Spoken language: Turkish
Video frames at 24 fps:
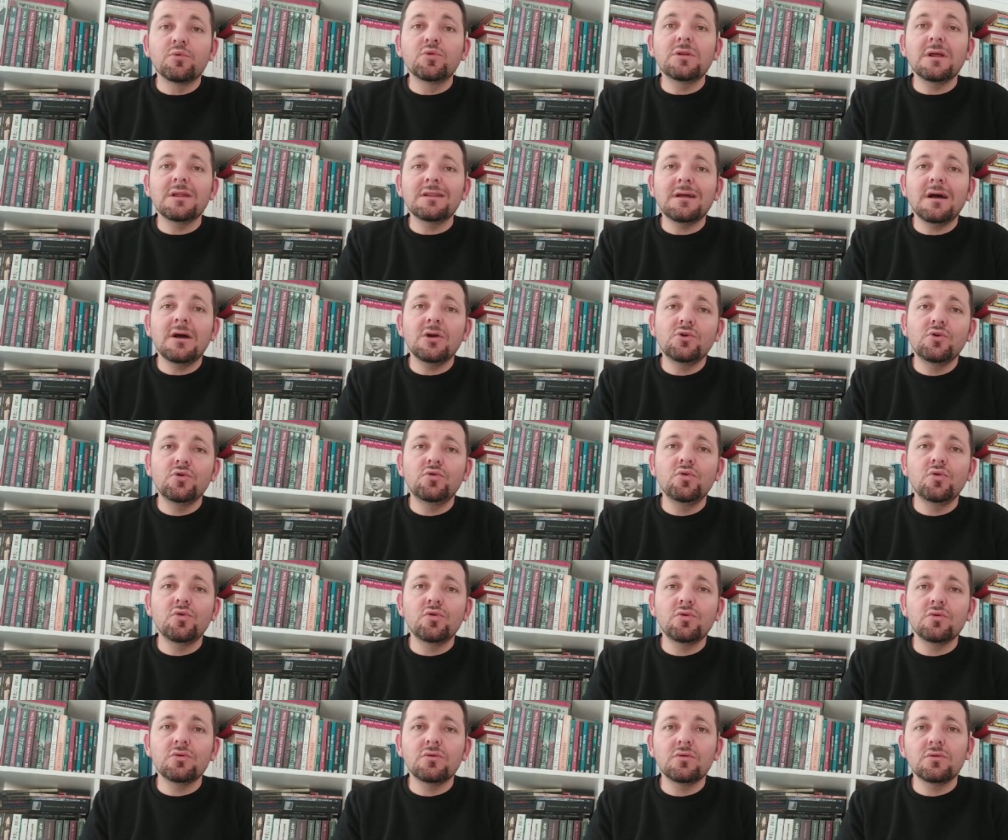Ya bundan daha
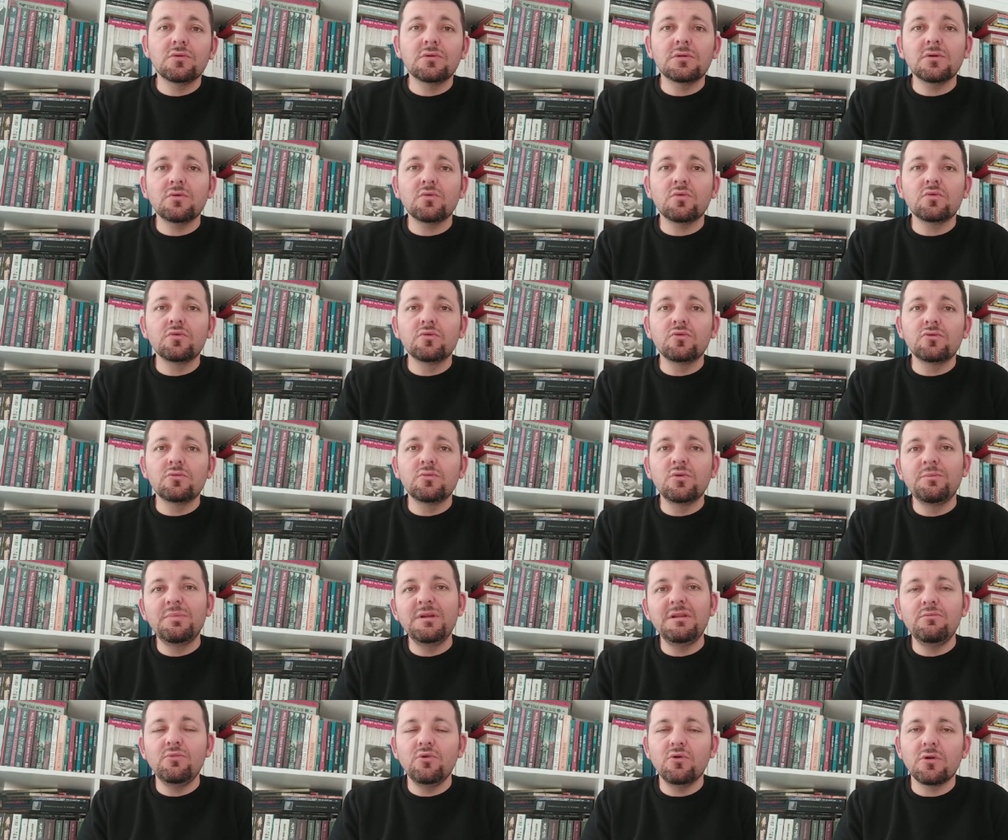kötüsü de olur
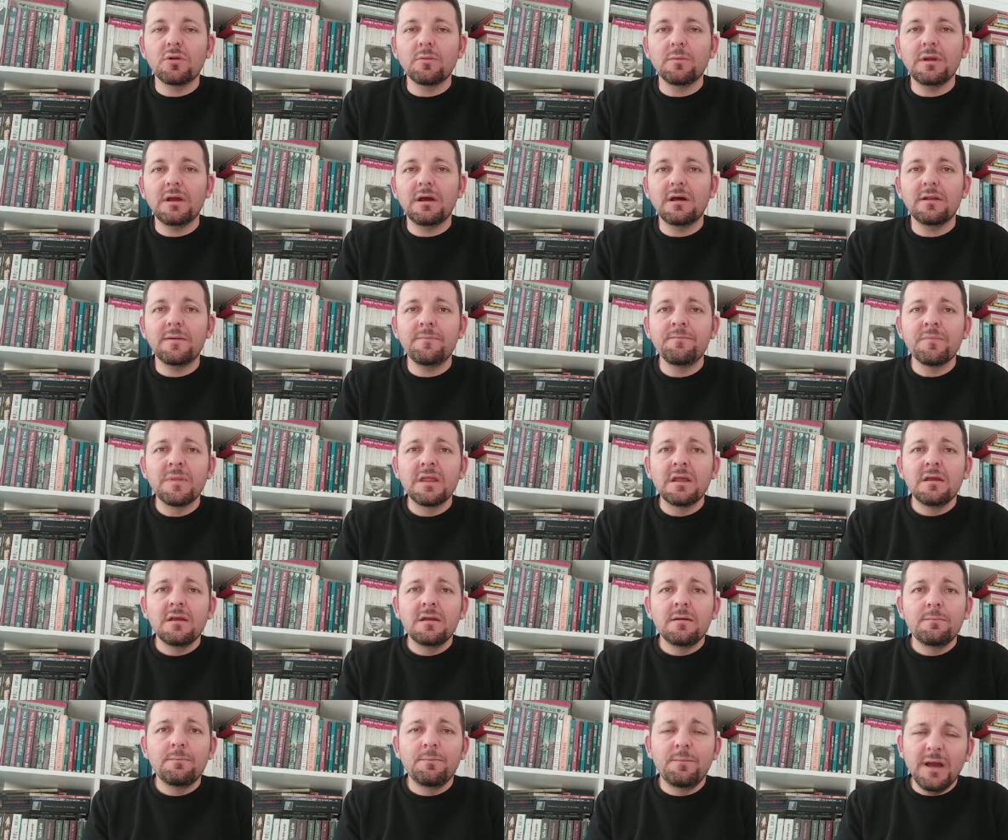mu bilmiyorum yani.
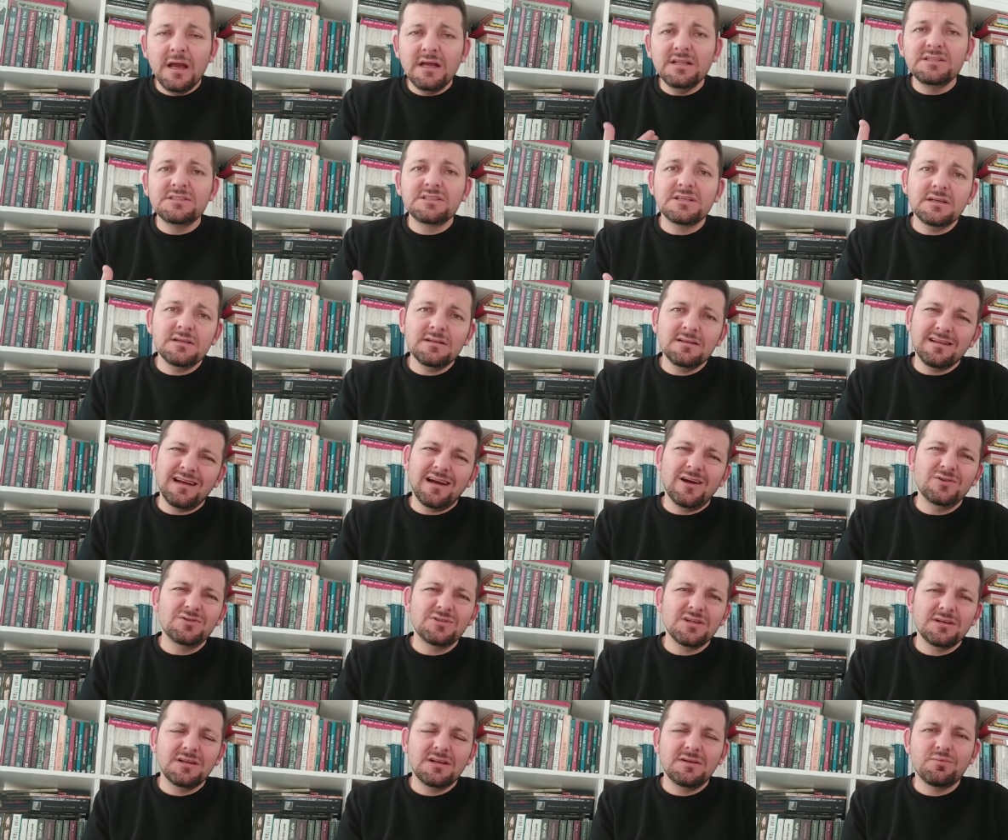Bence
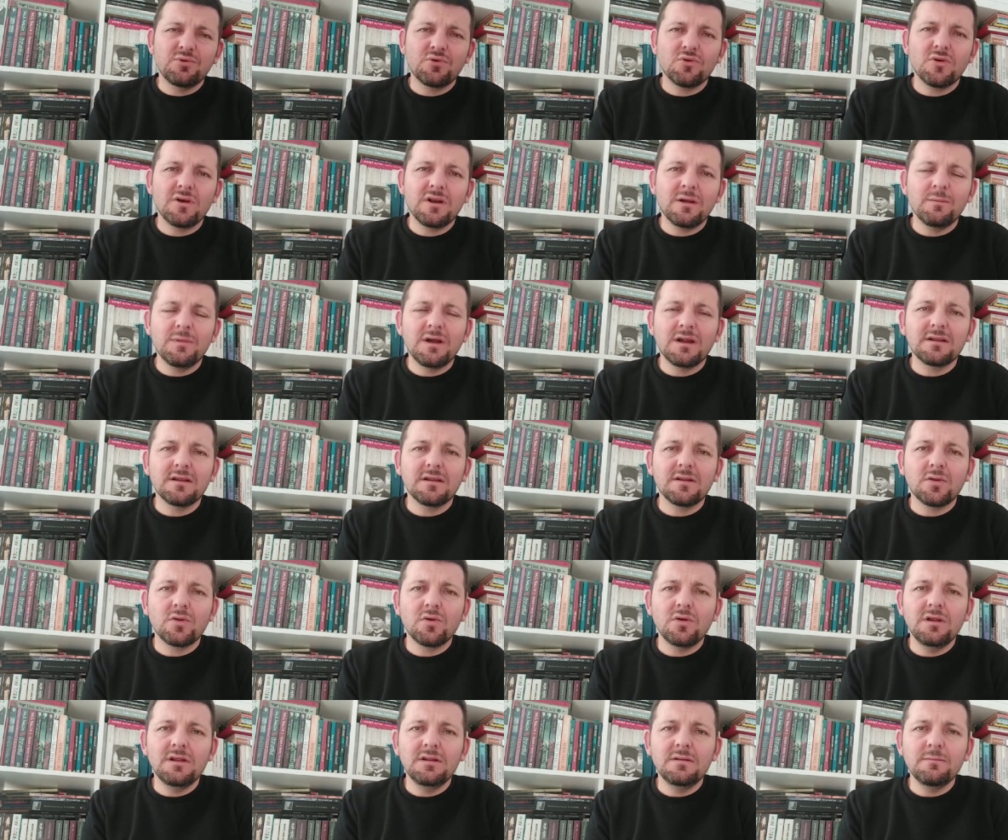daha önceki
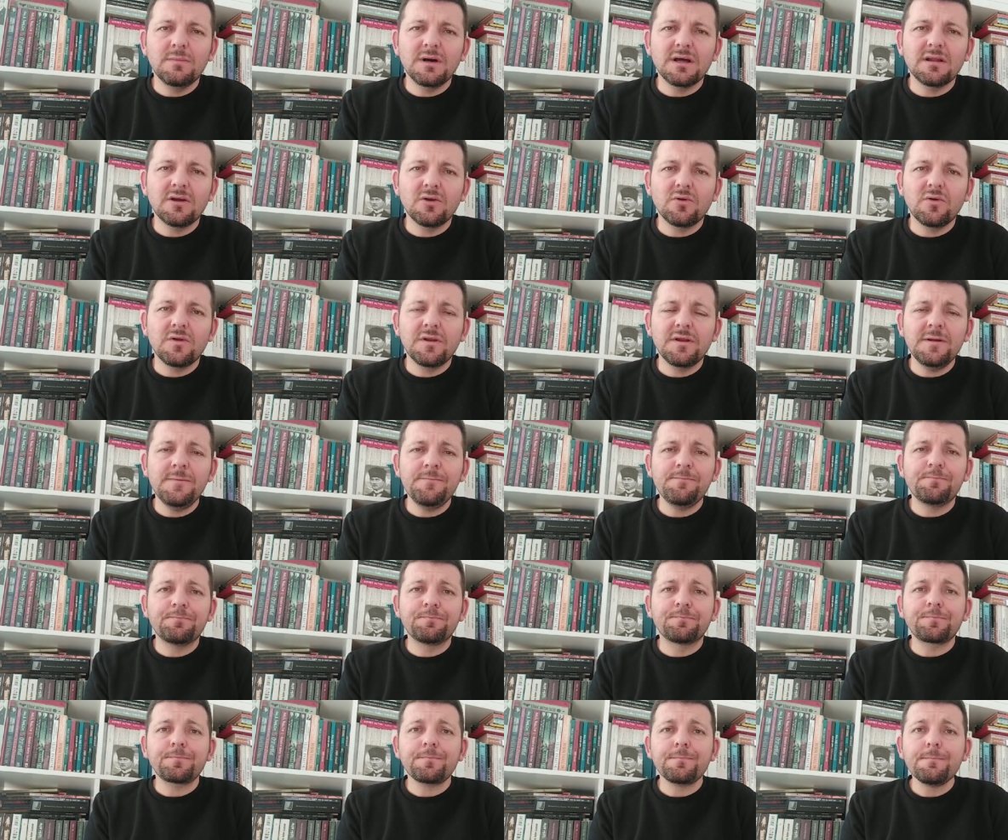programlarda da söyledim. Bana
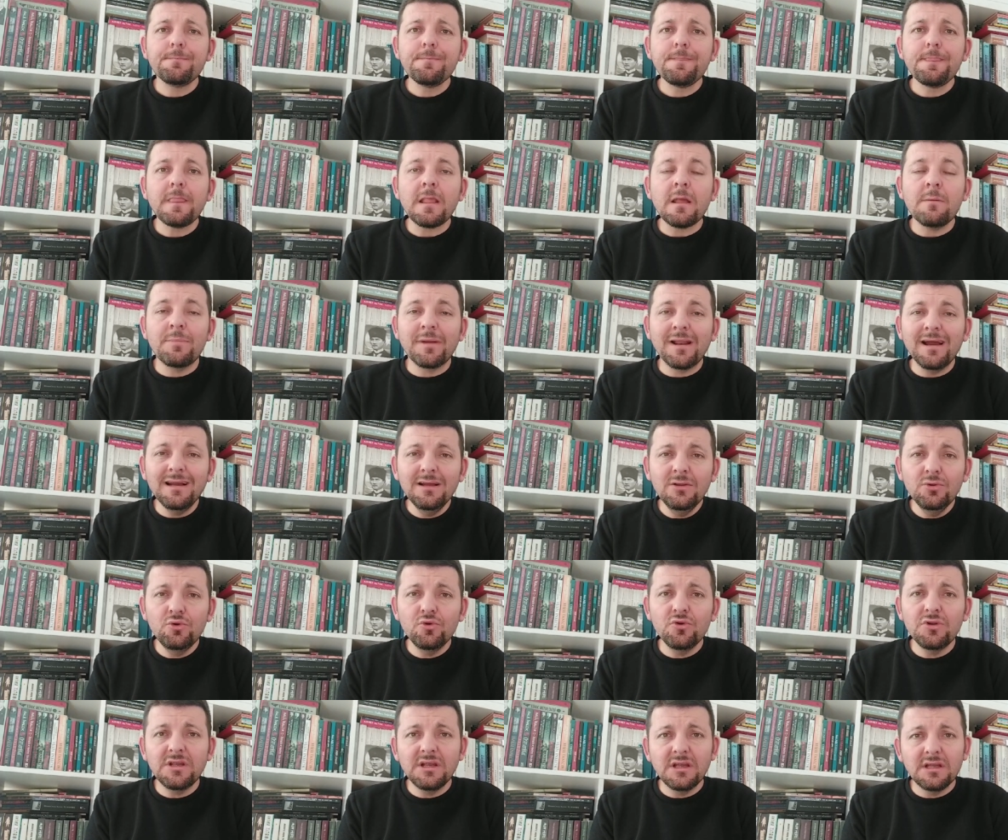göre
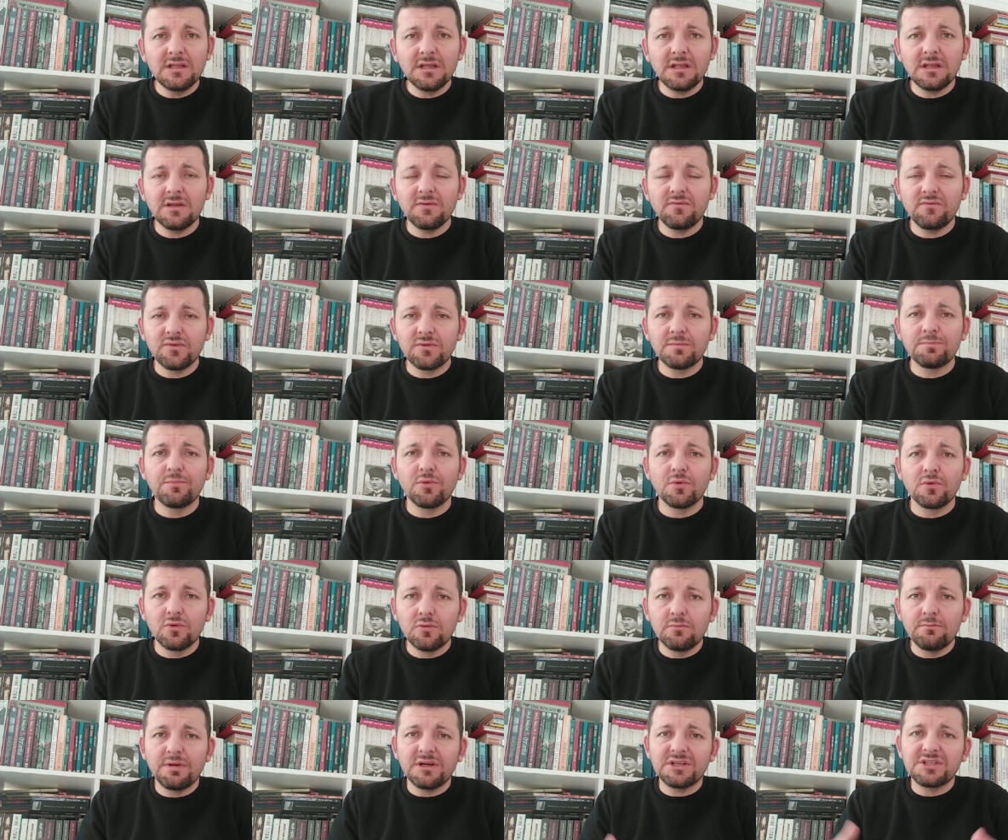bırakın Türkiye'deki
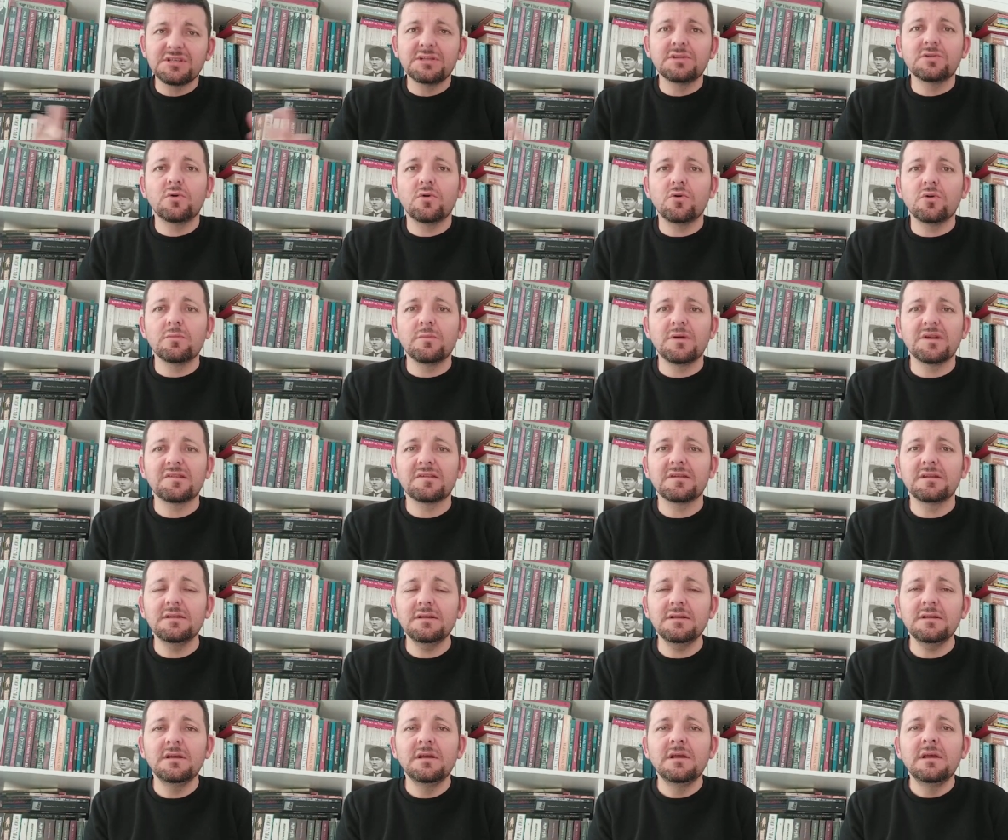futbolun başında
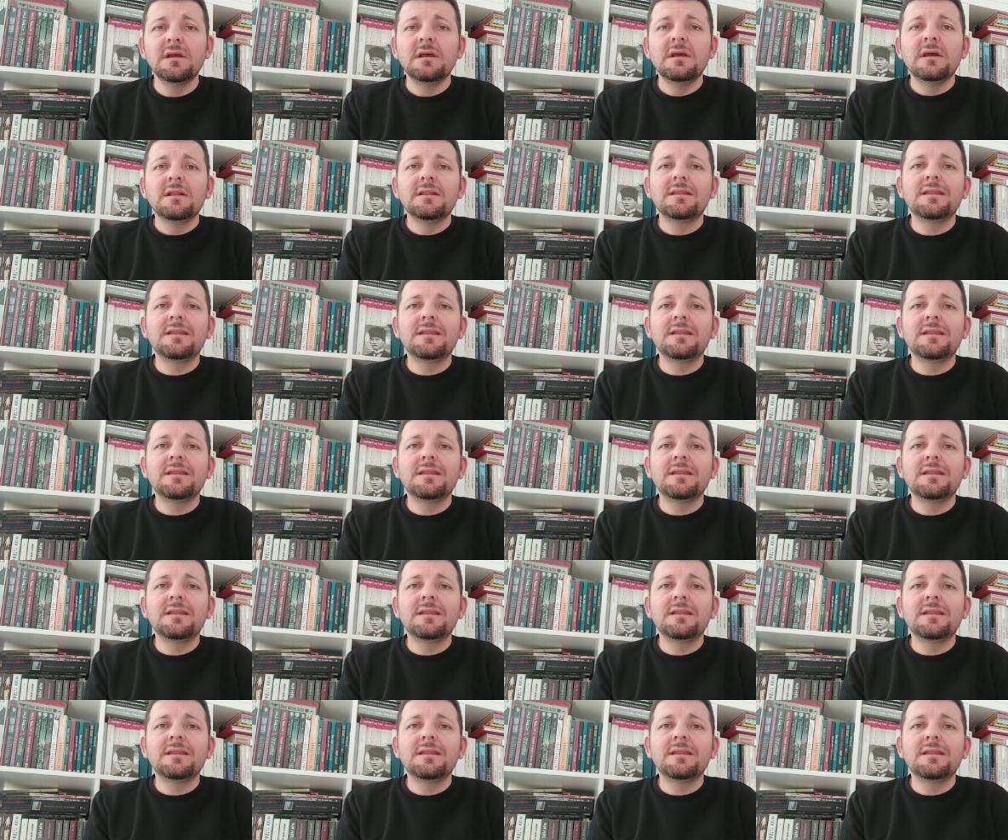olmasını